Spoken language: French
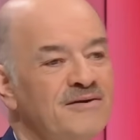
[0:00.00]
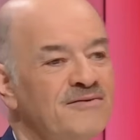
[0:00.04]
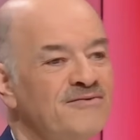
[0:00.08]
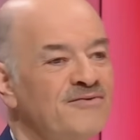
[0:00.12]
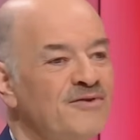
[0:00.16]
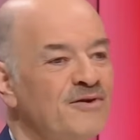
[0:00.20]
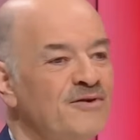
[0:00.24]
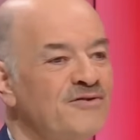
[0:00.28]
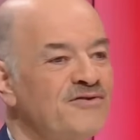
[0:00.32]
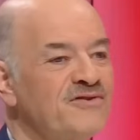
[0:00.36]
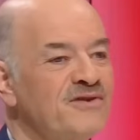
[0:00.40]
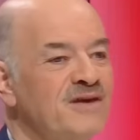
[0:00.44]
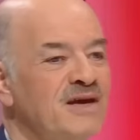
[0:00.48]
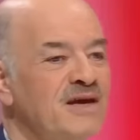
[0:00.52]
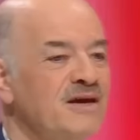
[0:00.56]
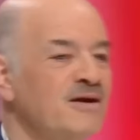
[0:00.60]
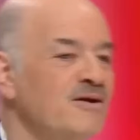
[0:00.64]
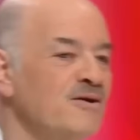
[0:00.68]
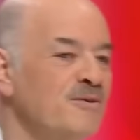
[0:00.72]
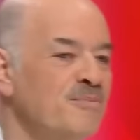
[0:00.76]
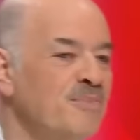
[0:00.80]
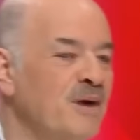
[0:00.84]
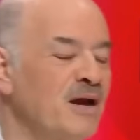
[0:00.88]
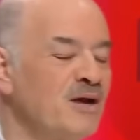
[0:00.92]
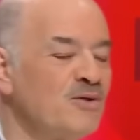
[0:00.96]

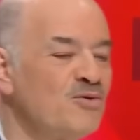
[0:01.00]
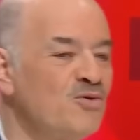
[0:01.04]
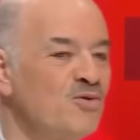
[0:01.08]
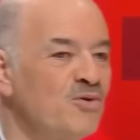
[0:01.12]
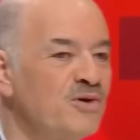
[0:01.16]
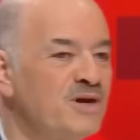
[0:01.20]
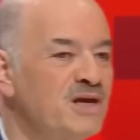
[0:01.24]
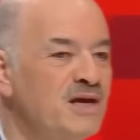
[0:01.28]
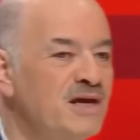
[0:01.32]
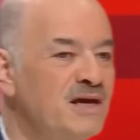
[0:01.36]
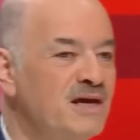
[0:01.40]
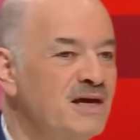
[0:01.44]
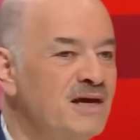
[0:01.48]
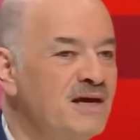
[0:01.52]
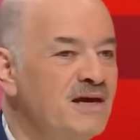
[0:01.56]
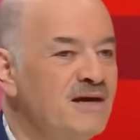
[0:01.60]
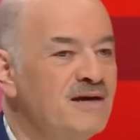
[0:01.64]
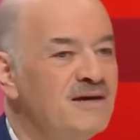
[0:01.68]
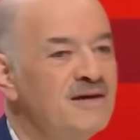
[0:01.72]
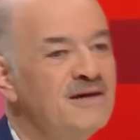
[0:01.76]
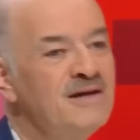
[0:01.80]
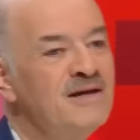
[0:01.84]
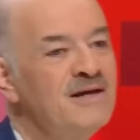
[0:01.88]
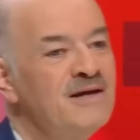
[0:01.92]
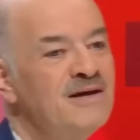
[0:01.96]
français par le
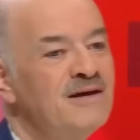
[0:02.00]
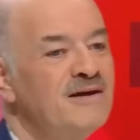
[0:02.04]
courrier.